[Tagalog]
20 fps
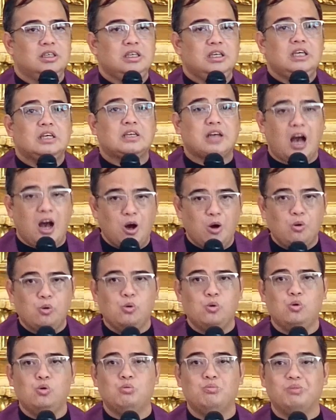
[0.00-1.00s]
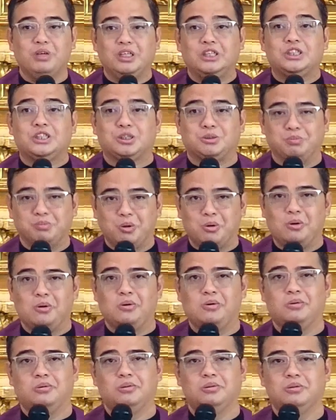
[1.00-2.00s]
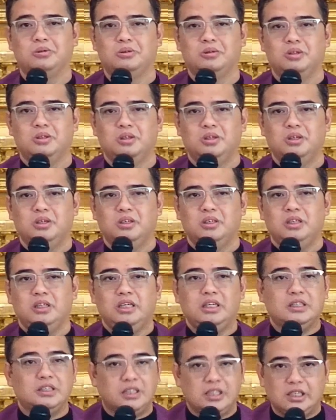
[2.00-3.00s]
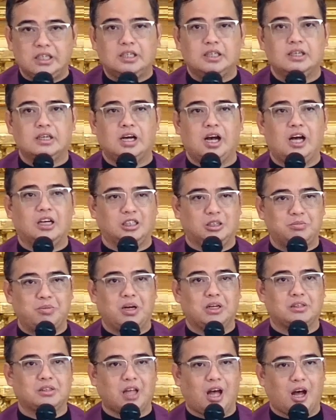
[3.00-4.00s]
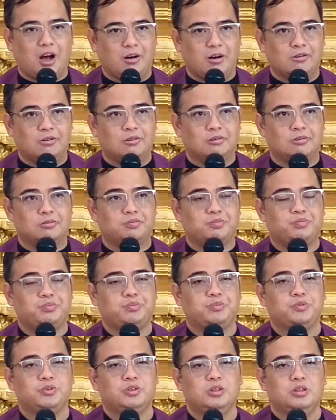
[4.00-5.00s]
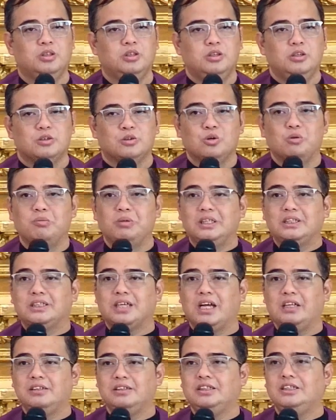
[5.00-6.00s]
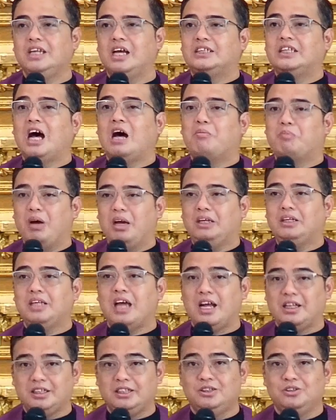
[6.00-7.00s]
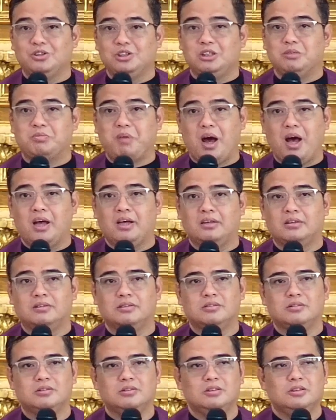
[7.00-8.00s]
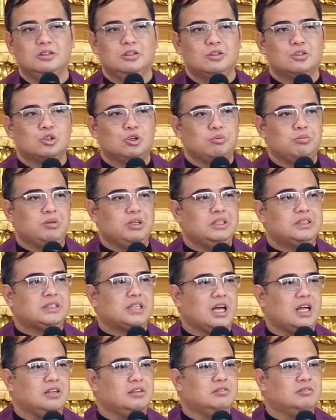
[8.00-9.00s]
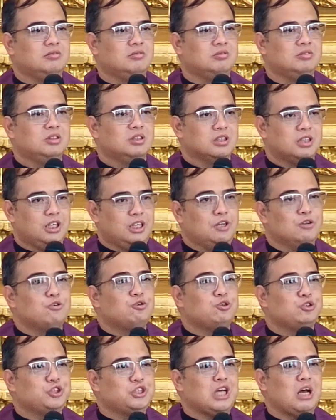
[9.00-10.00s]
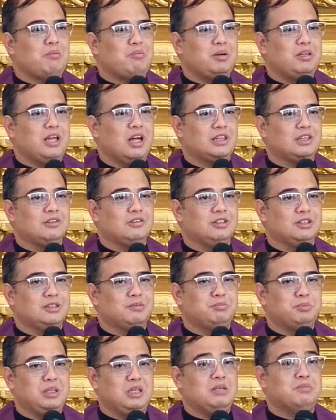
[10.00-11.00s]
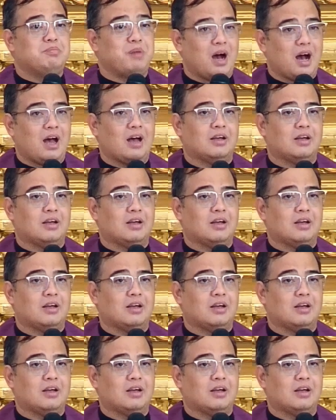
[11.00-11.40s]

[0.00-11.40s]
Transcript: Ikaw mismo, hindi ang ibang tao. Kuminsan dinadamay natin yung iba. Kuminsan minsan kinukuntsaba natin yung iba.